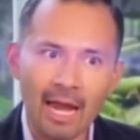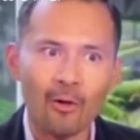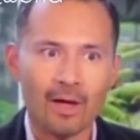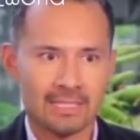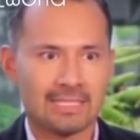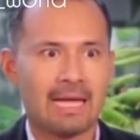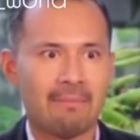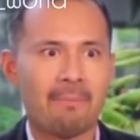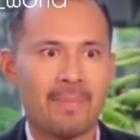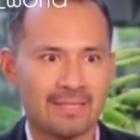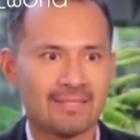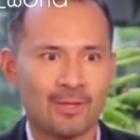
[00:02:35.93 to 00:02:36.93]
que estaba
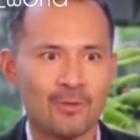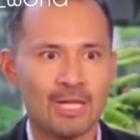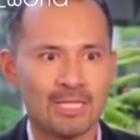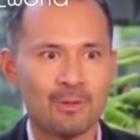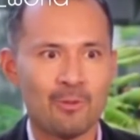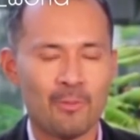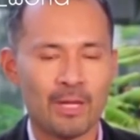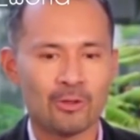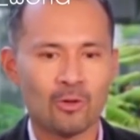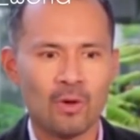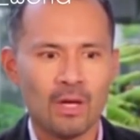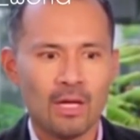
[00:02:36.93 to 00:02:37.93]
pasando en ese
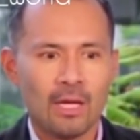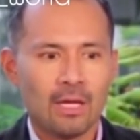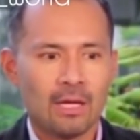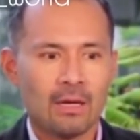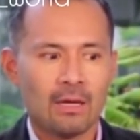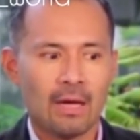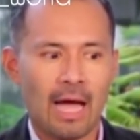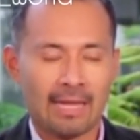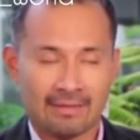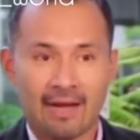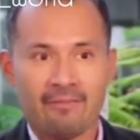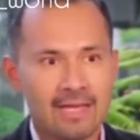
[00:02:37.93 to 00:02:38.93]
momento a
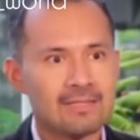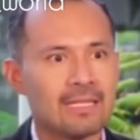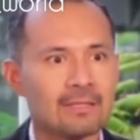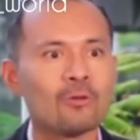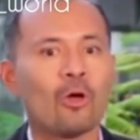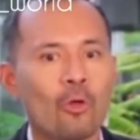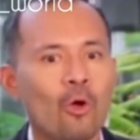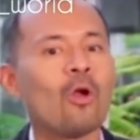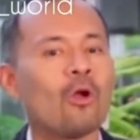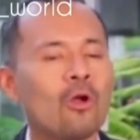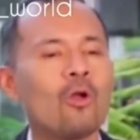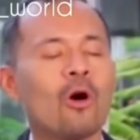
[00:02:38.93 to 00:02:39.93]
través de todos
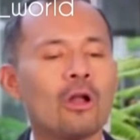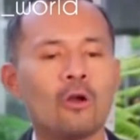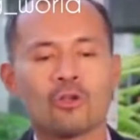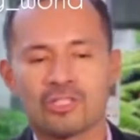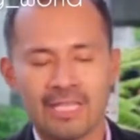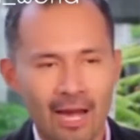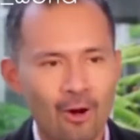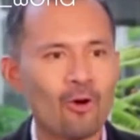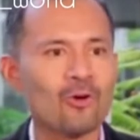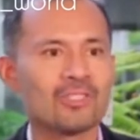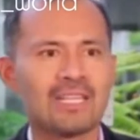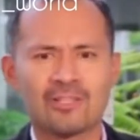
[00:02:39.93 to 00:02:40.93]
los
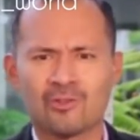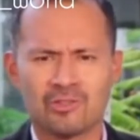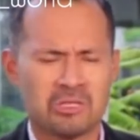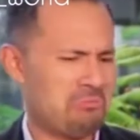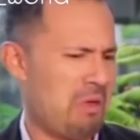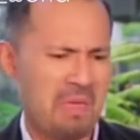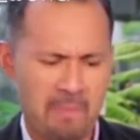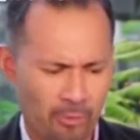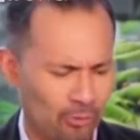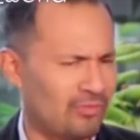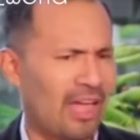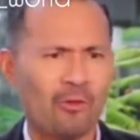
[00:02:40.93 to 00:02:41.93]
diálogos y las cosas. No había
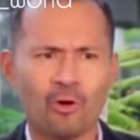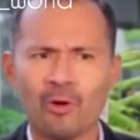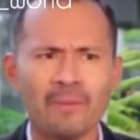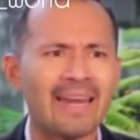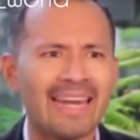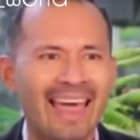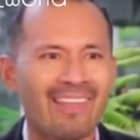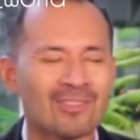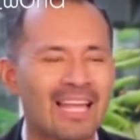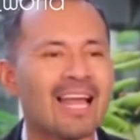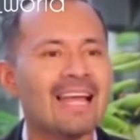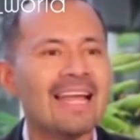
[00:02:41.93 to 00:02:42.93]
apuntador, no había nada. O
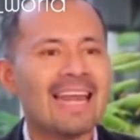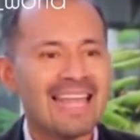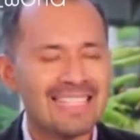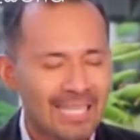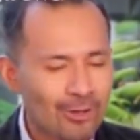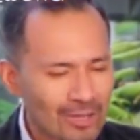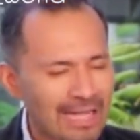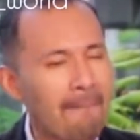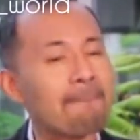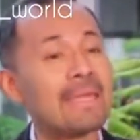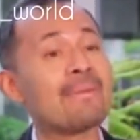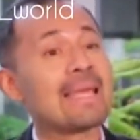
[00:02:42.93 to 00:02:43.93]
sea, la hicieron
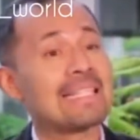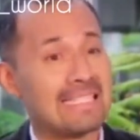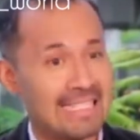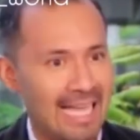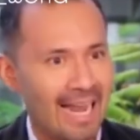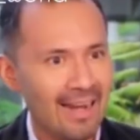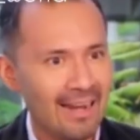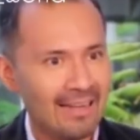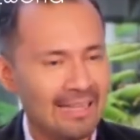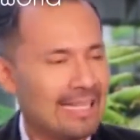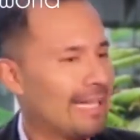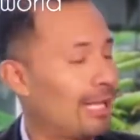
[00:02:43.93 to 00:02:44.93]
tan vivencial
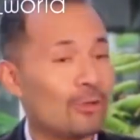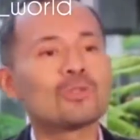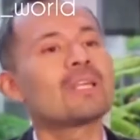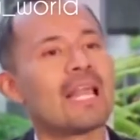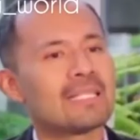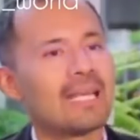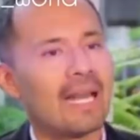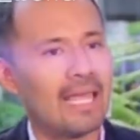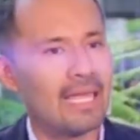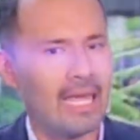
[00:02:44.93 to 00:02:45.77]
que tú se las creías.